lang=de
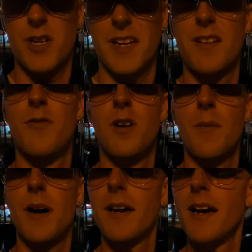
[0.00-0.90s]
euch eine
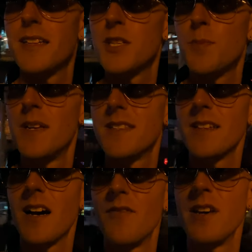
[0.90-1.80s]
wunderbare Nacht. Ich bin jetzt
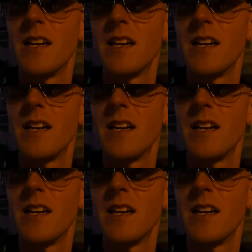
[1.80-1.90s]
in KW